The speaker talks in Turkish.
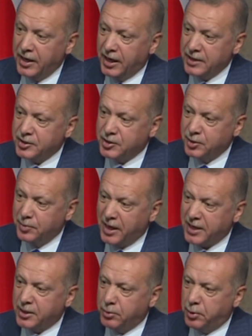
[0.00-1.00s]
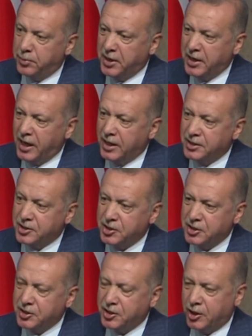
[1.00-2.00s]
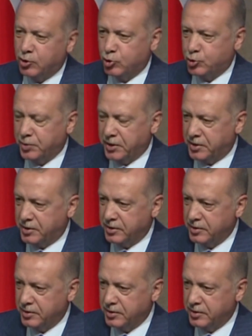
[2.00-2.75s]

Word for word: yarıştırmak gibi bir yanlışın içine düşmedi.